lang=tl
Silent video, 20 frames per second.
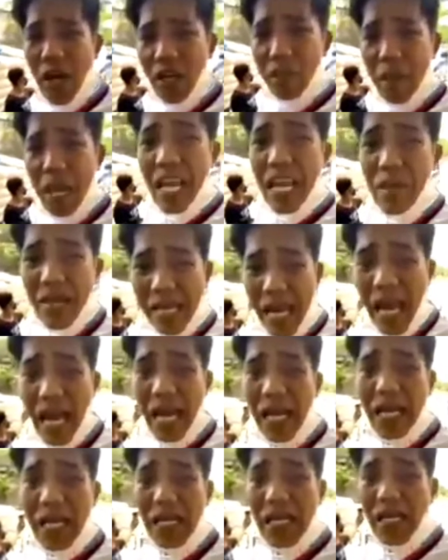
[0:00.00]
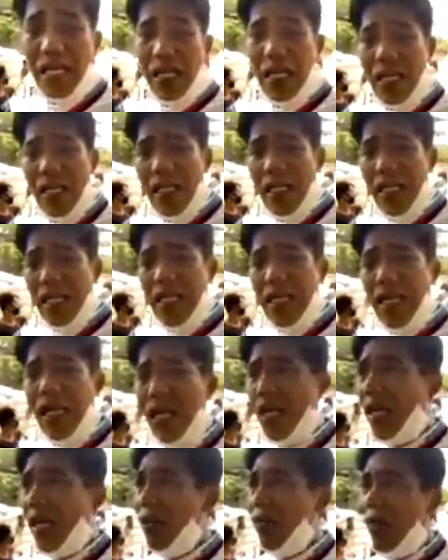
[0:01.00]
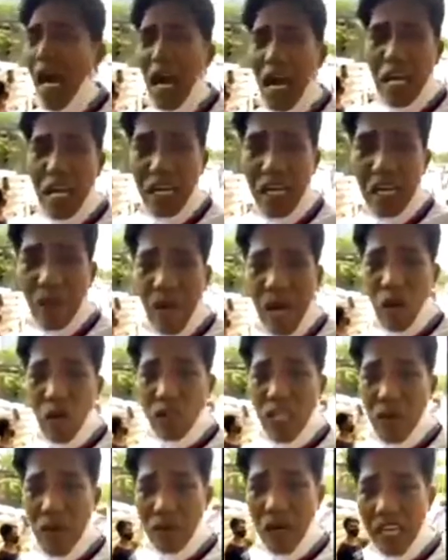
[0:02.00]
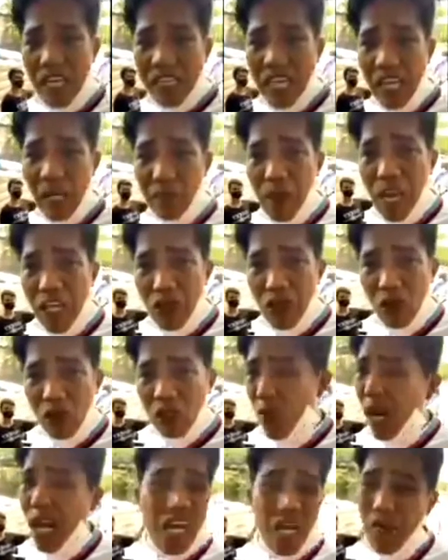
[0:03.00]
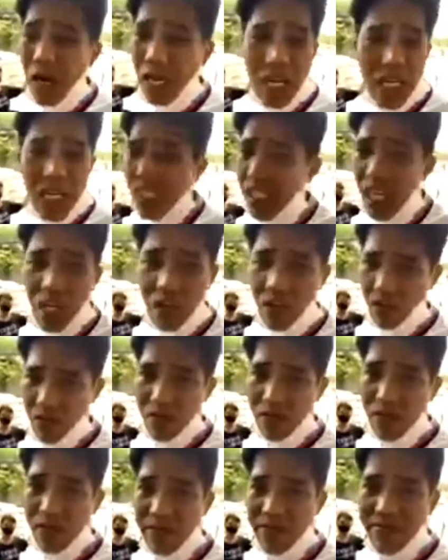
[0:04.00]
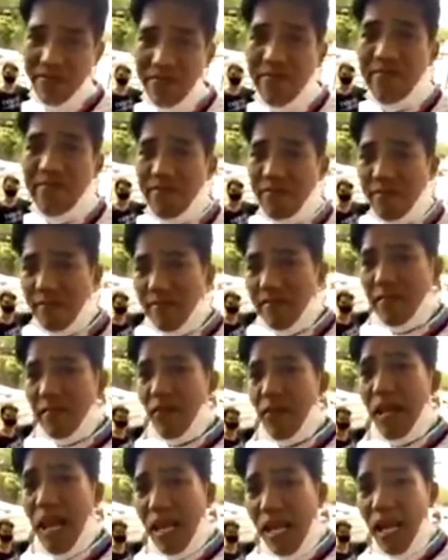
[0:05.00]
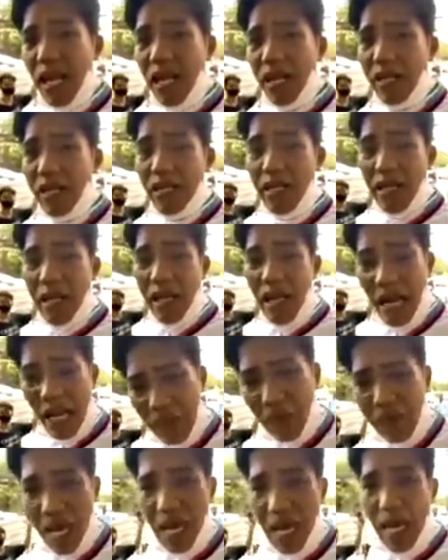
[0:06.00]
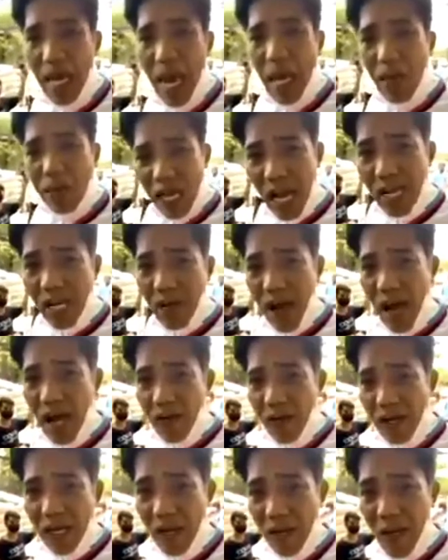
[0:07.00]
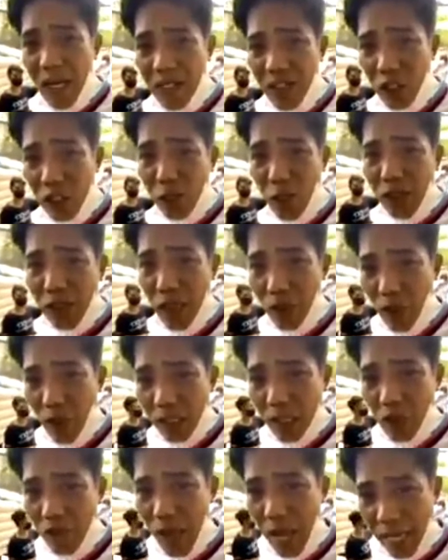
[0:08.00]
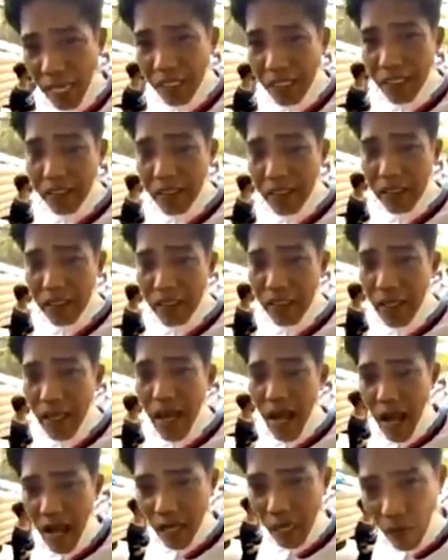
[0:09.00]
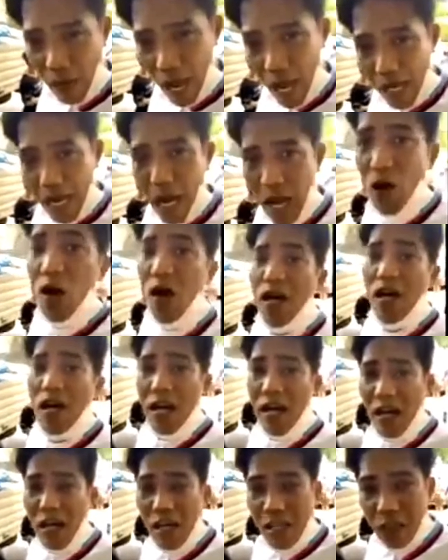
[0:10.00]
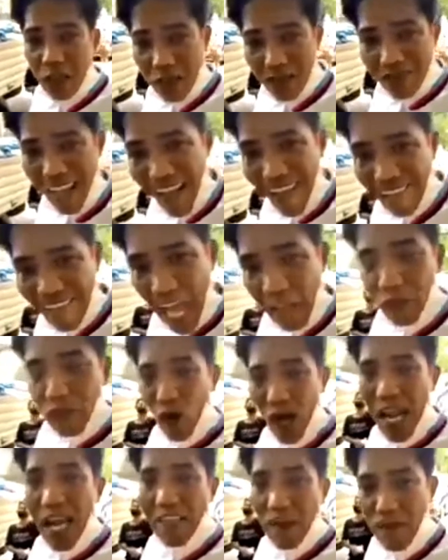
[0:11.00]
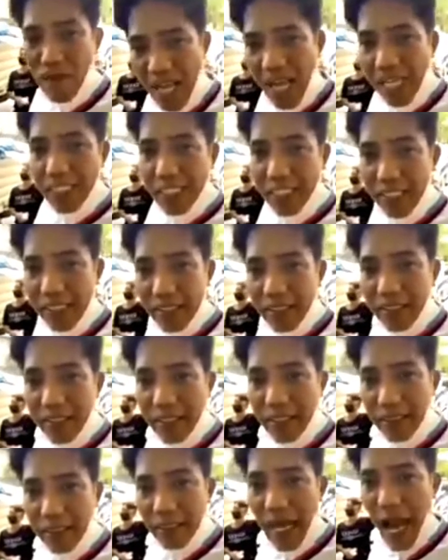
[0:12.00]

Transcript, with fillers: Alam mo yun? Manahimik ka. Wala ka nang ginawa kundi magbalita ng fake news. Wala nang makikinig sa'yo. Hmm. Wala na. Alam mo ba, alos araw-araw na ginawa ng Diyos, puyat na puyat ako. Bakit? Araw-araw, daan-daan toneladang bigas.